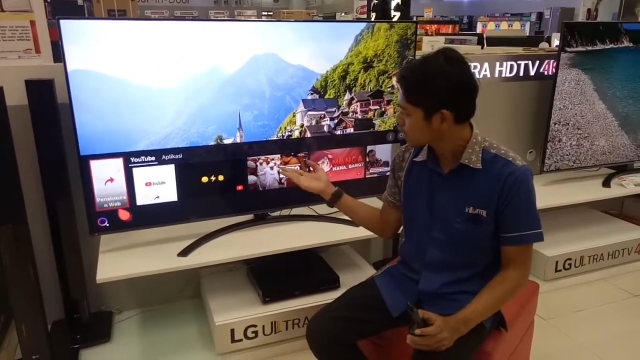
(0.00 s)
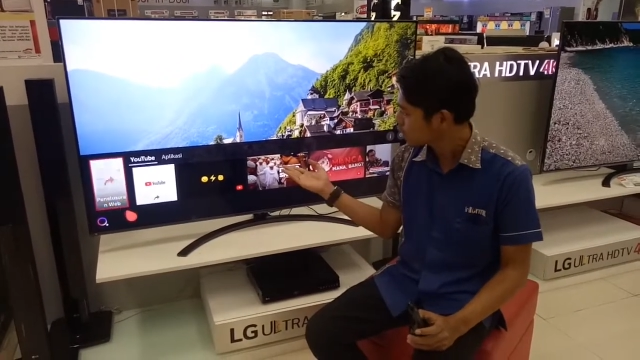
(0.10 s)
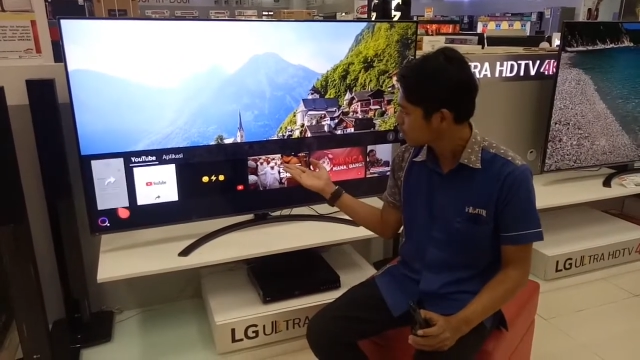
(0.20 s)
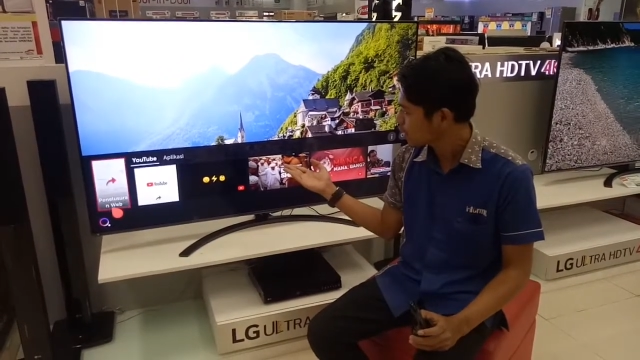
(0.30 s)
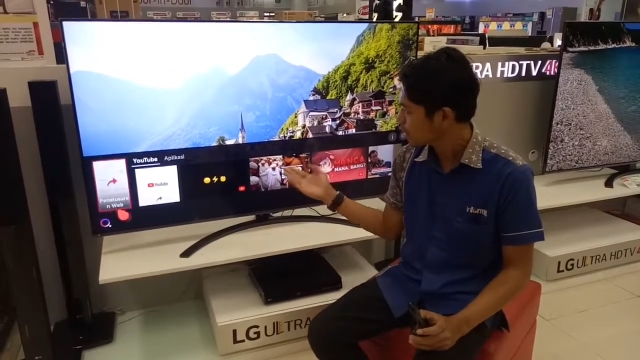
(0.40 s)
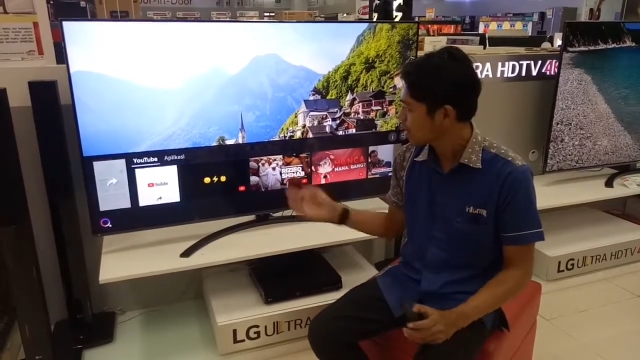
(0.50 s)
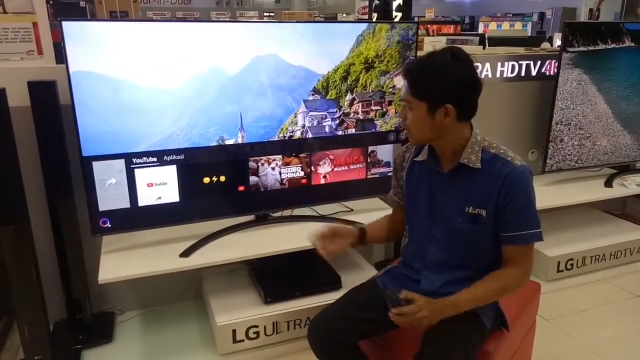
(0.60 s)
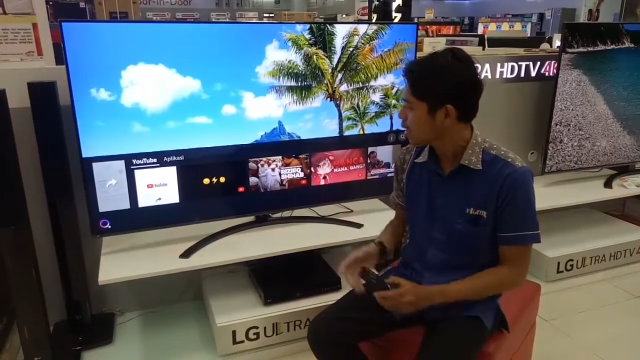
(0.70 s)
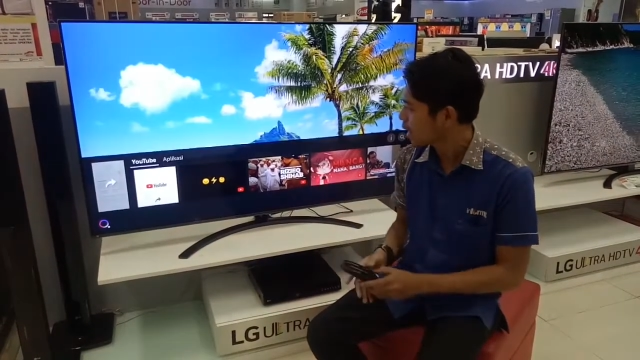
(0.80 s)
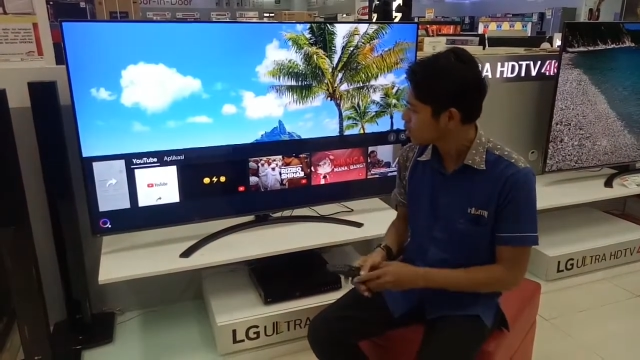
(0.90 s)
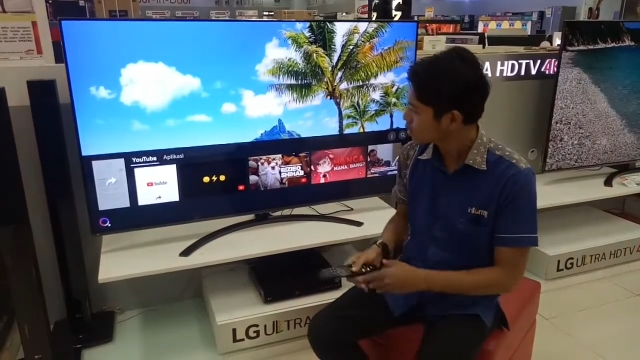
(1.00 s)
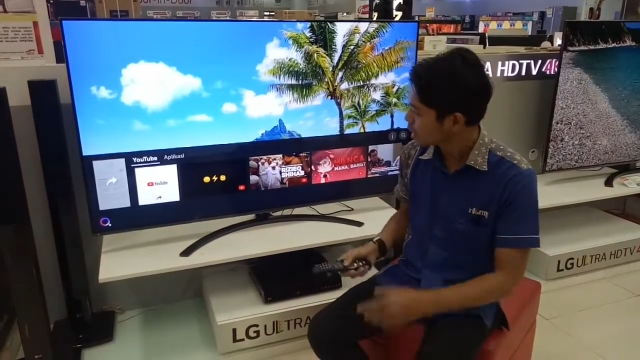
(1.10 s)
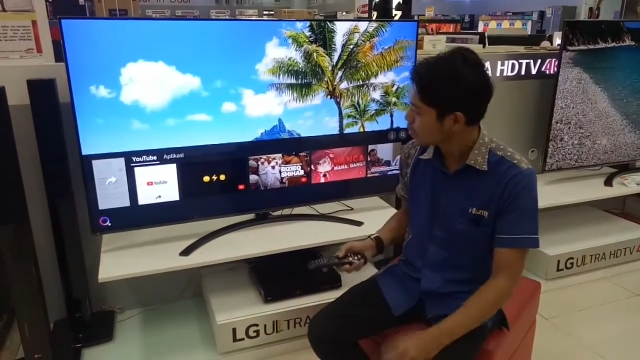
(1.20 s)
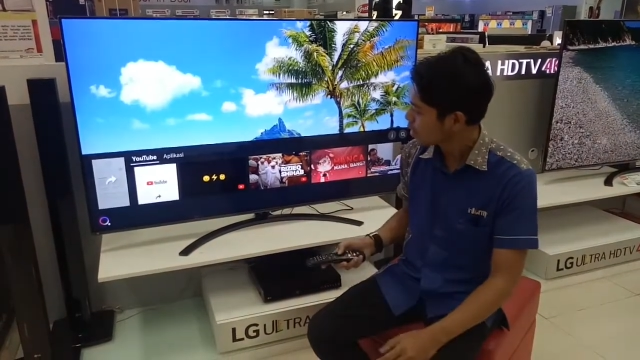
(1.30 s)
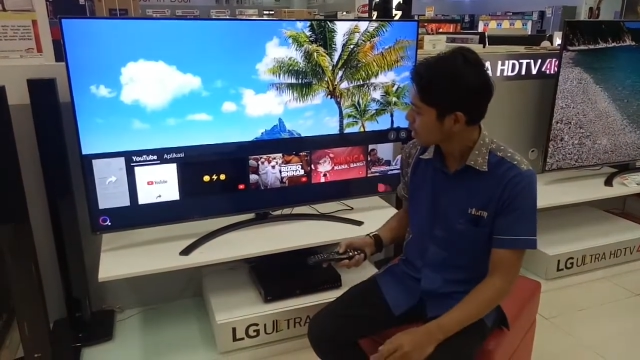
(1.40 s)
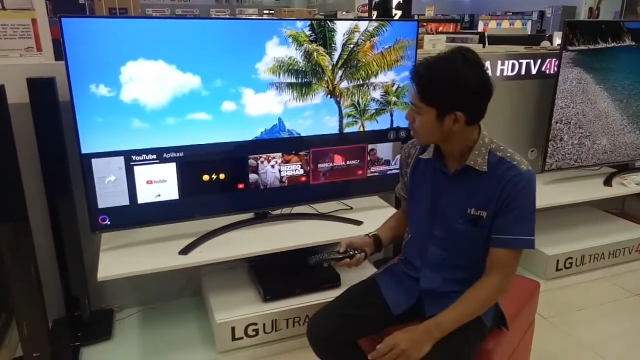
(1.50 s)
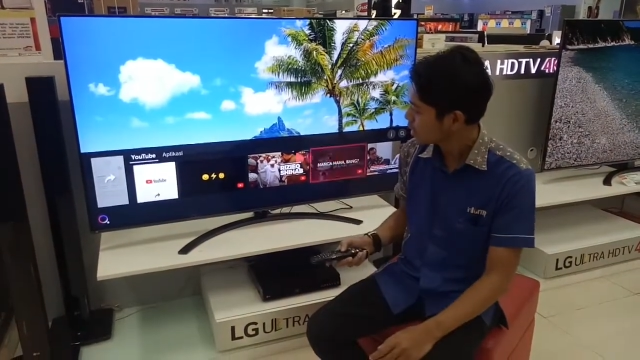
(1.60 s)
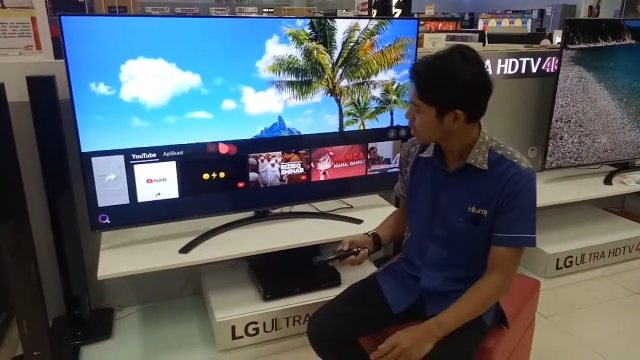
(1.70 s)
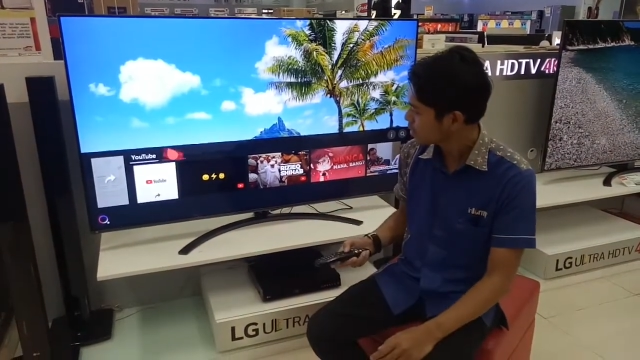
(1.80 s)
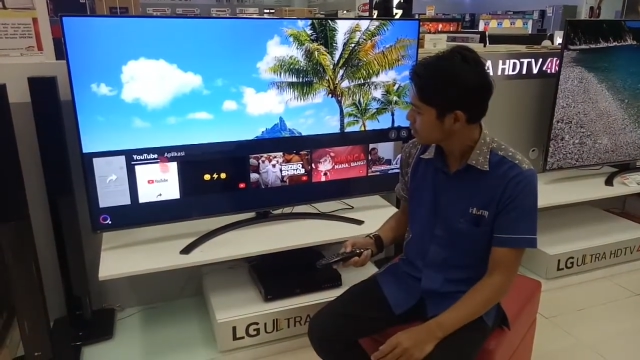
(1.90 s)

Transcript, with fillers: Contoh seperti ini. Langsung saya buka aja.